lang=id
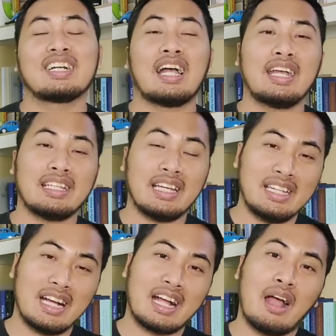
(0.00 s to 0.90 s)
kayaknya
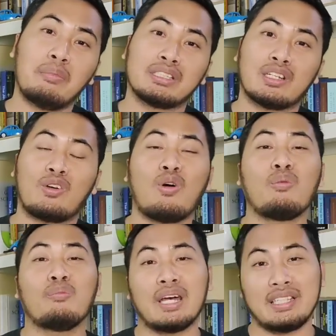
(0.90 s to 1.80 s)
dia kehabisan
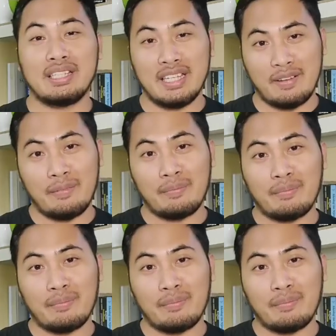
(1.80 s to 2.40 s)
obat dia.